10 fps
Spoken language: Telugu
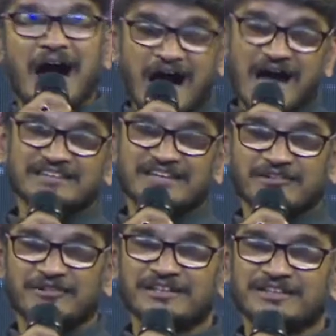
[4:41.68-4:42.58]
ఆ
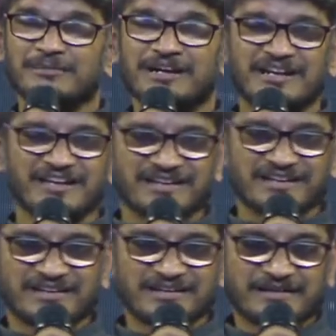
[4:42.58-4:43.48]
తర్వాత మళ్ళీ
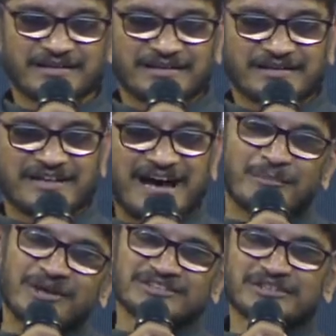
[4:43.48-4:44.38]
నా
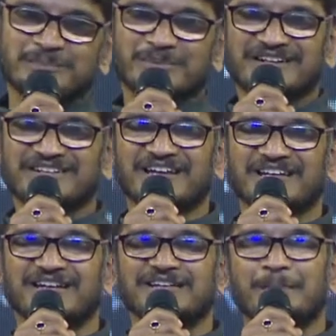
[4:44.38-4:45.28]
మొత్తం
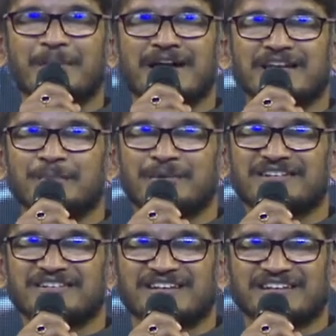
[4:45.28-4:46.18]
ప్రస్థానాన్ని పాటల
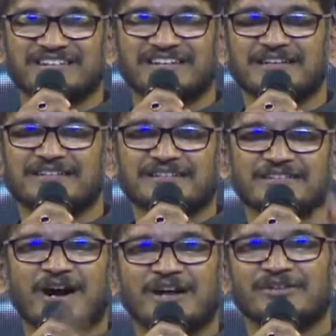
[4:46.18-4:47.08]
ప్రస్థానాన్ని
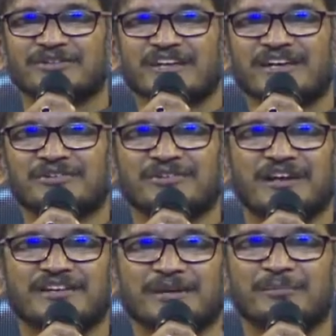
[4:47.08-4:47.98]
తాను నేను
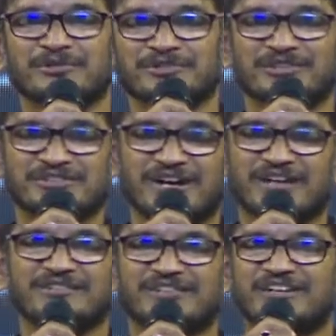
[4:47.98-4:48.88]
కంటే ముందు తాను
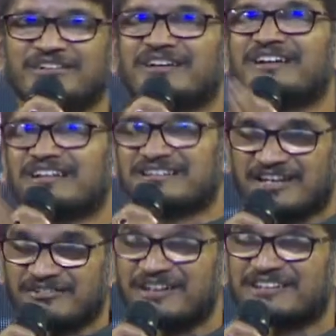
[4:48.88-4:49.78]
నేను కంటే
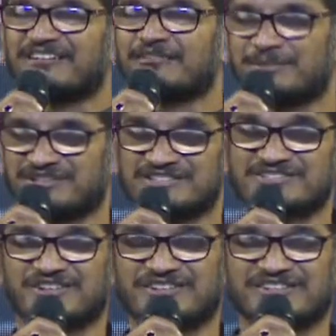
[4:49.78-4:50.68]
తర్వాతగా
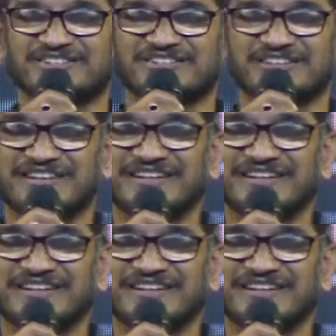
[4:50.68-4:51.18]
విభజించుకోవాల్సి వచ్చింది